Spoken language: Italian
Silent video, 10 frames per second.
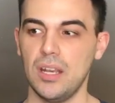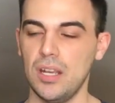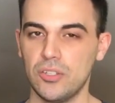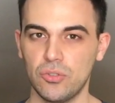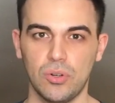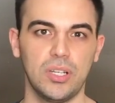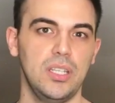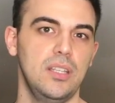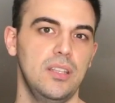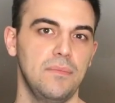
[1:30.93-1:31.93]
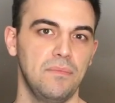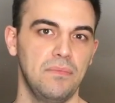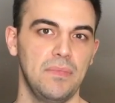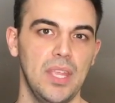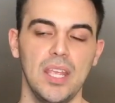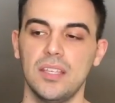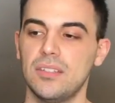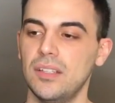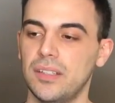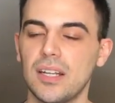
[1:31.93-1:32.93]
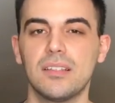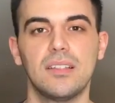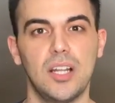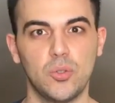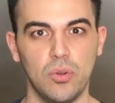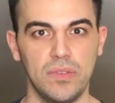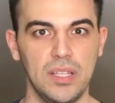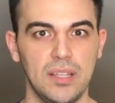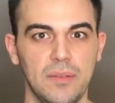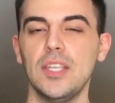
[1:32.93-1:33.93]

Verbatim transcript: le sorride, si interessa alla sua vita.